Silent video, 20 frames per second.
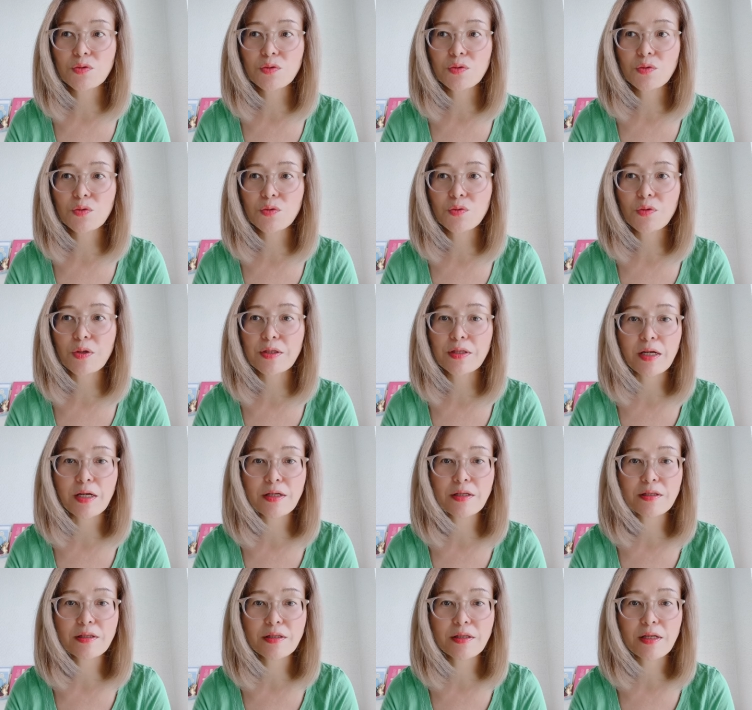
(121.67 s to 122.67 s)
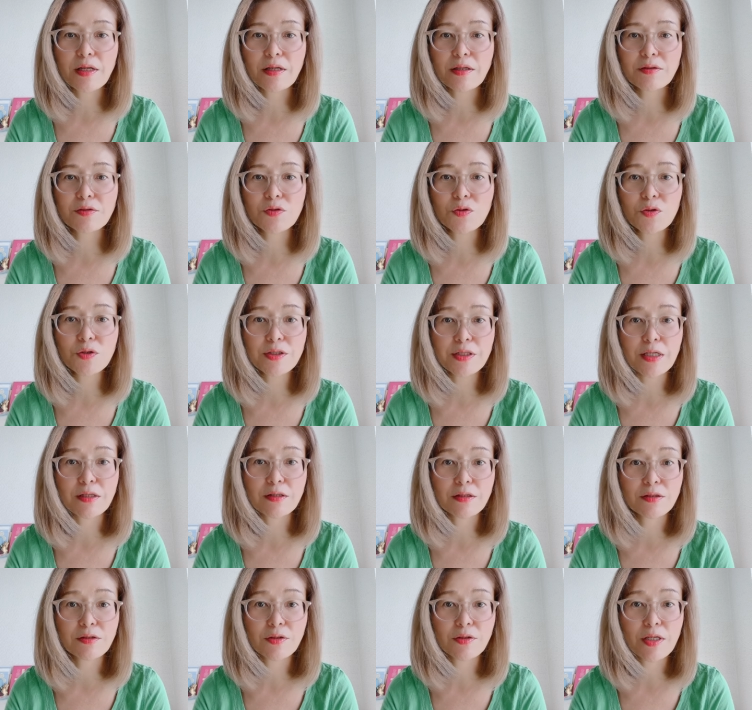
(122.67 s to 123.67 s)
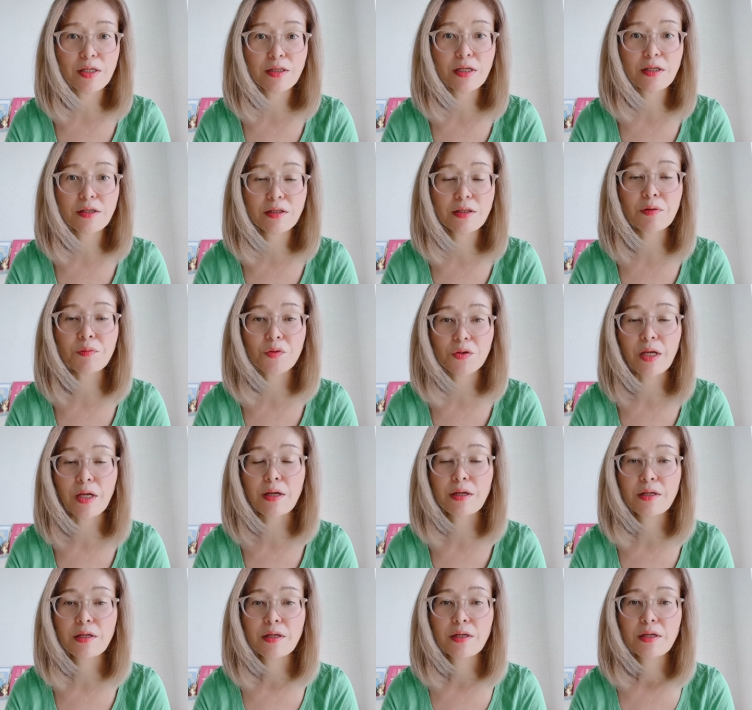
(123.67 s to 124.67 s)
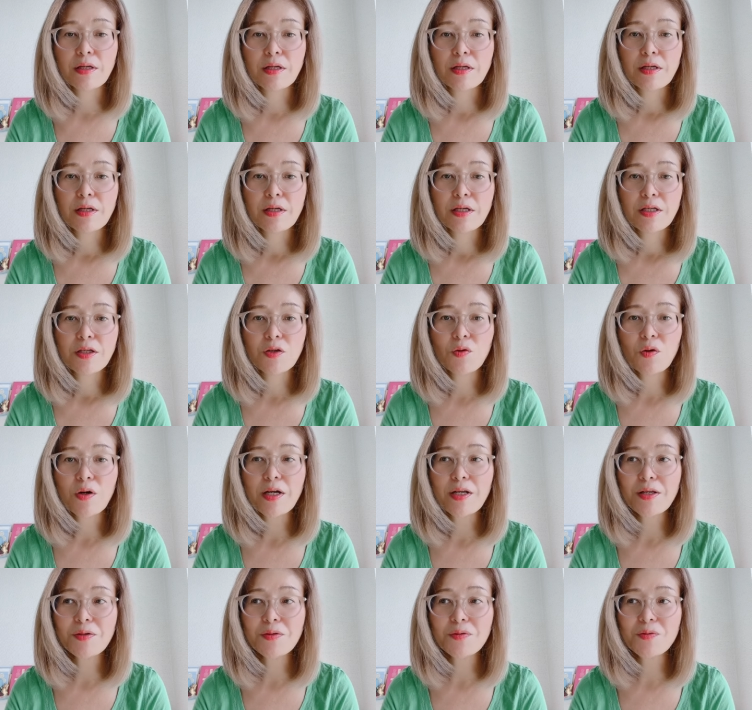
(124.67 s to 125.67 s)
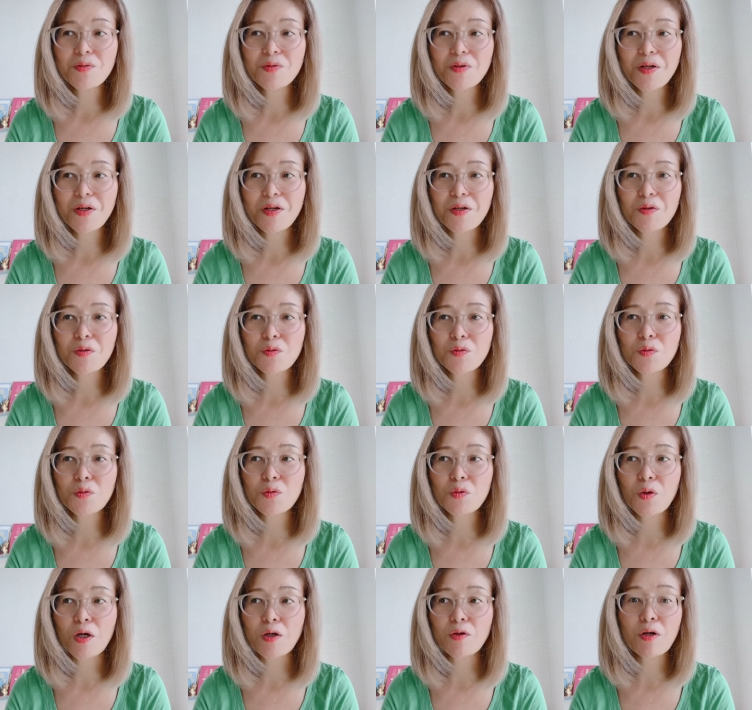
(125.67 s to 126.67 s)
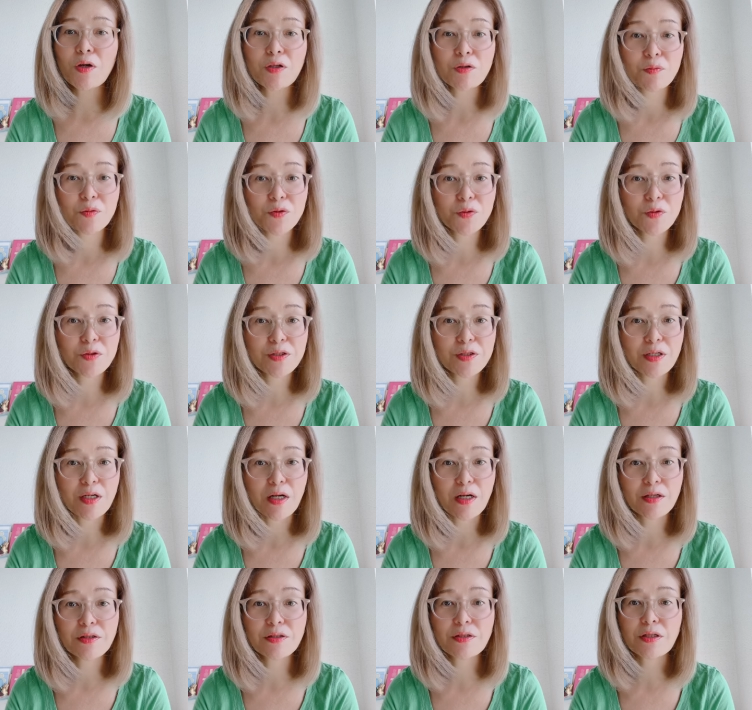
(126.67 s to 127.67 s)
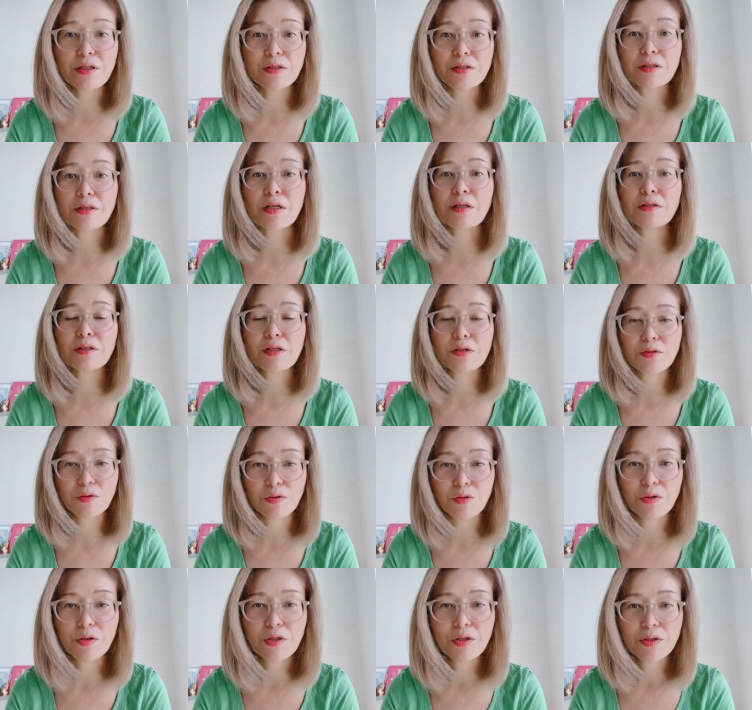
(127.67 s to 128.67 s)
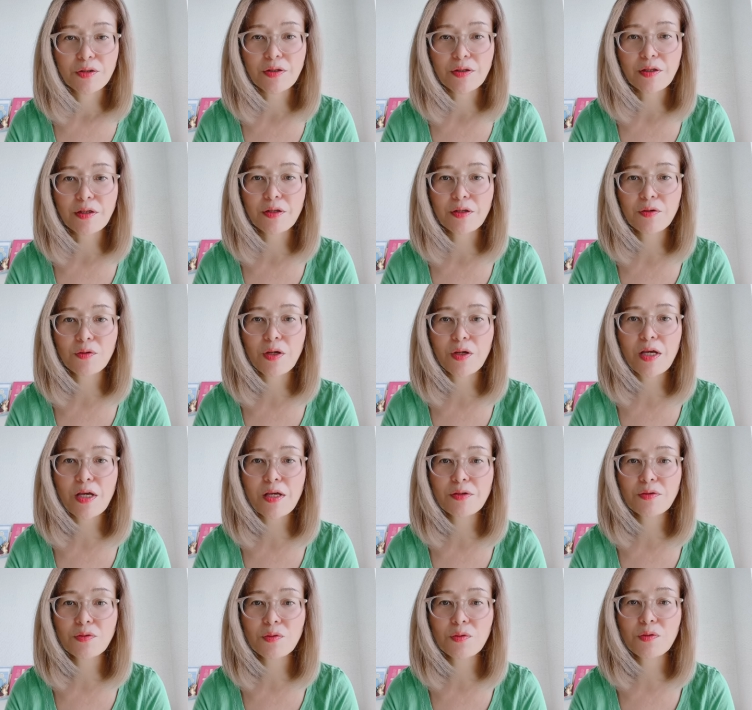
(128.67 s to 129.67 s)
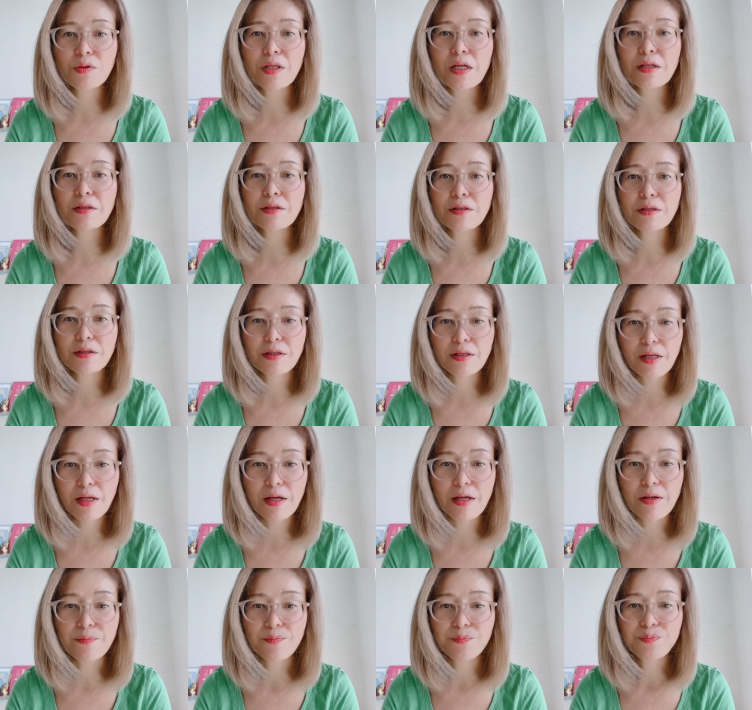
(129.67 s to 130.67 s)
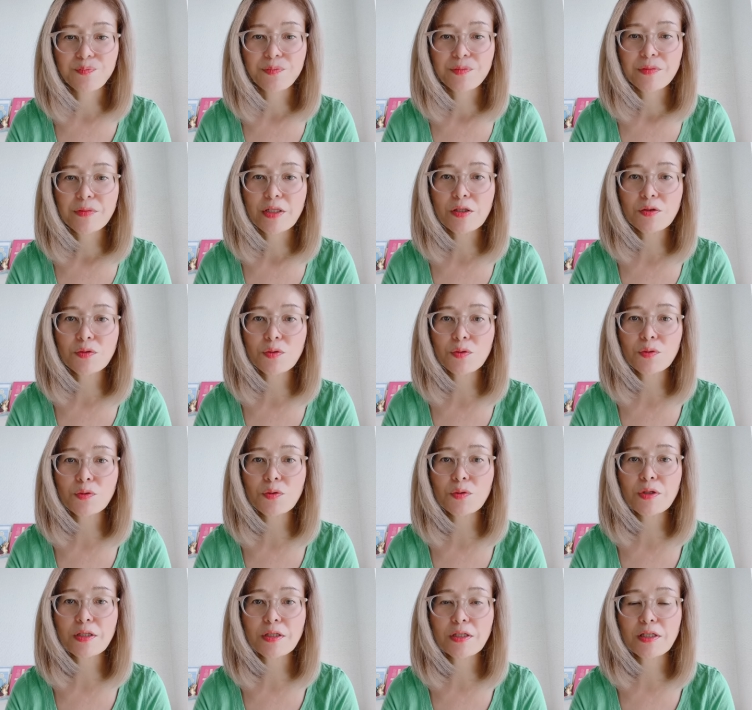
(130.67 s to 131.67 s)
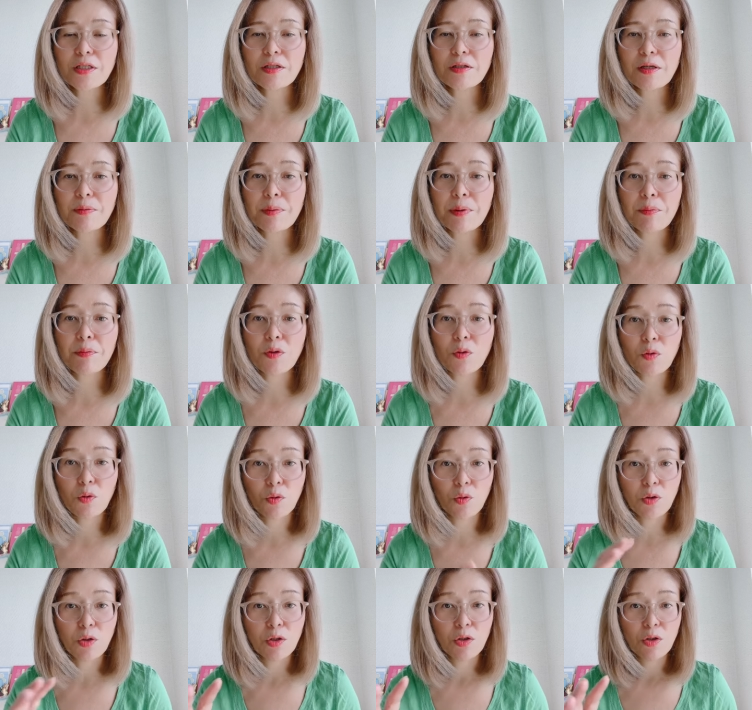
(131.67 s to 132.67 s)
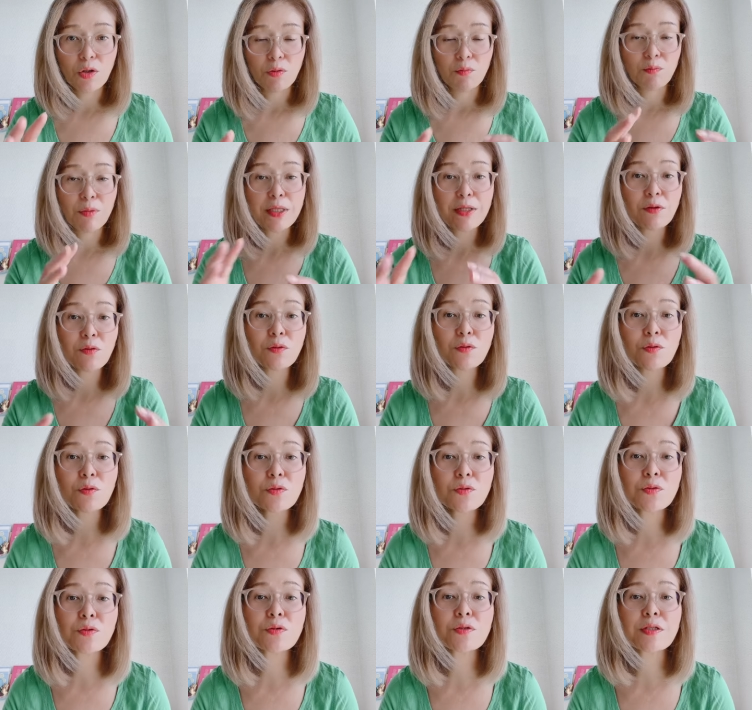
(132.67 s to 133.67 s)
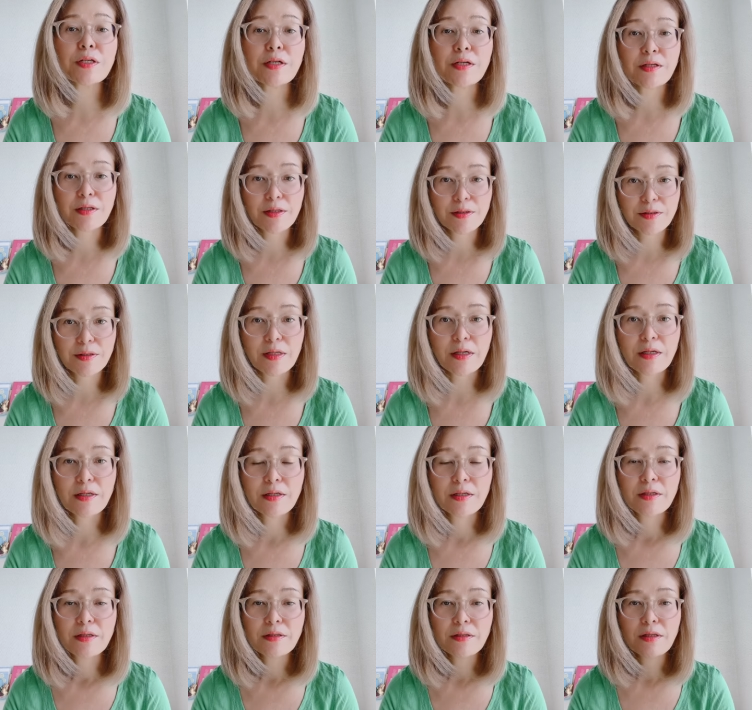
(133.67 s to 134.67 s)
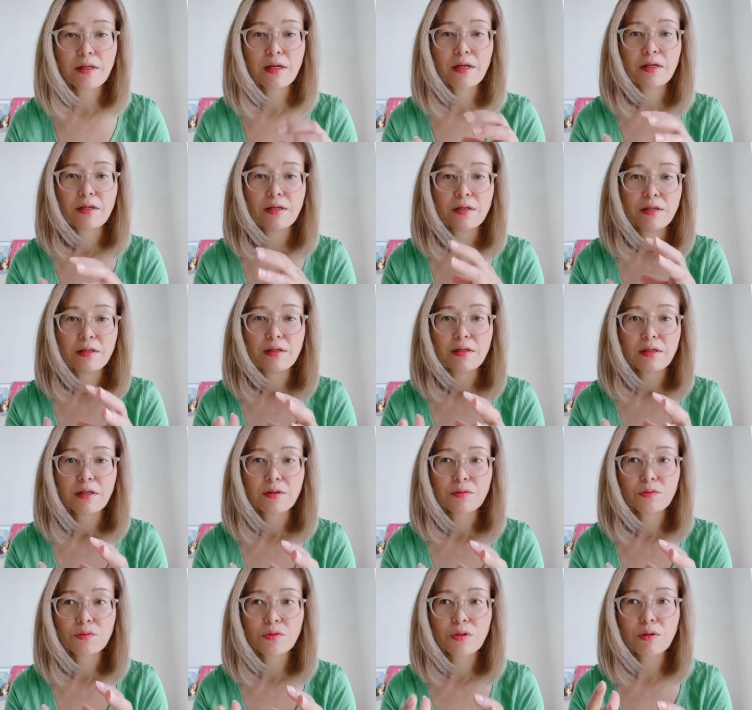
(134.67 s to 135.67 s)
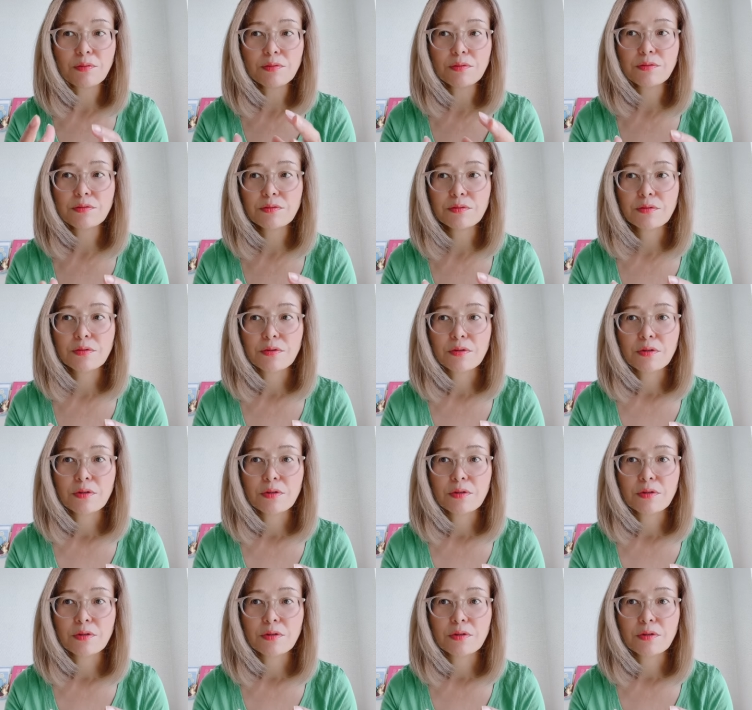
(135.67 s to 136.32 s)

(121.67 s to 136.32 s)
ることはないって獣医さんに連れて行ってもね言われるんだけどちょっとアロハにもスイッチが入っちゃったんですよだから余計そうなってでその時にやっぱこう真似事をするじゃないですかであの多分